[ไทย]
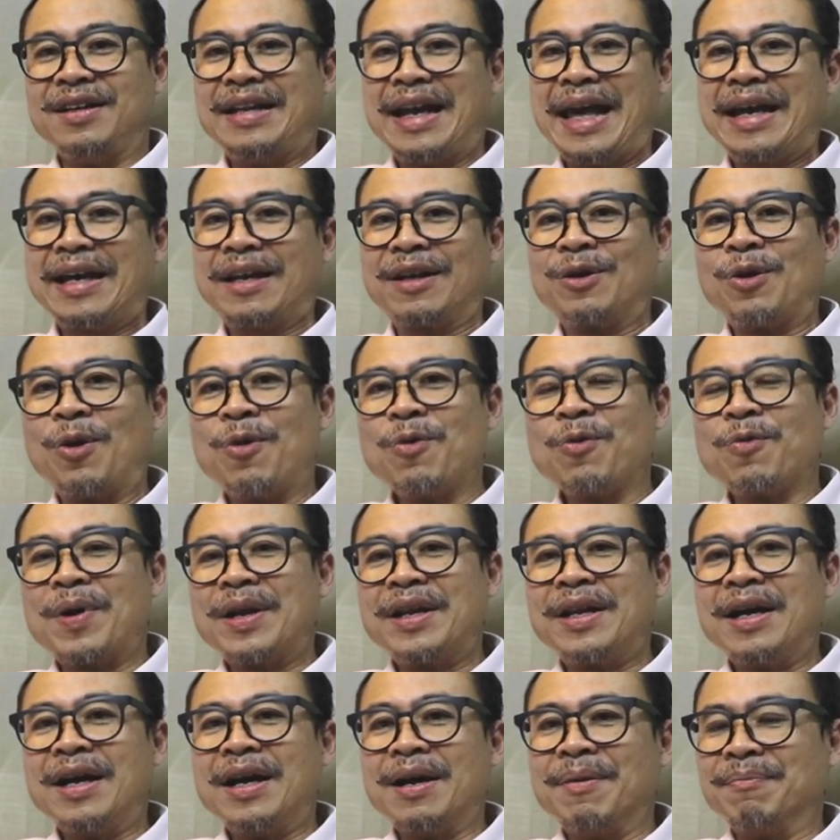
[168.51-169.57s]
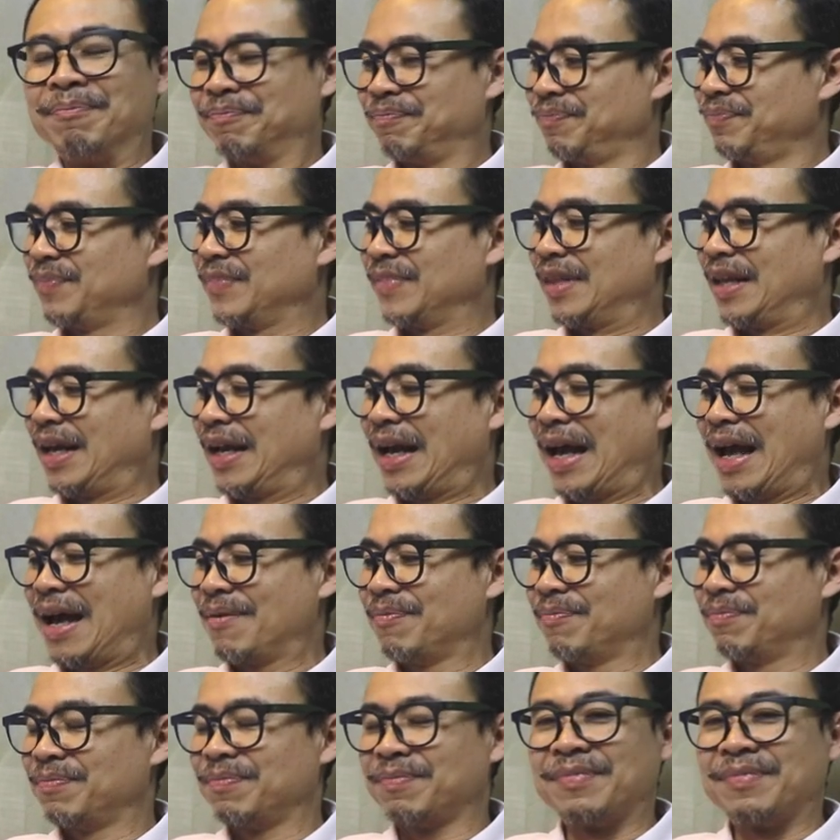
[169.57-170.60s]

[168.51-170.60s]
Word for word: เล็กลงกว่าเดิมนะครับ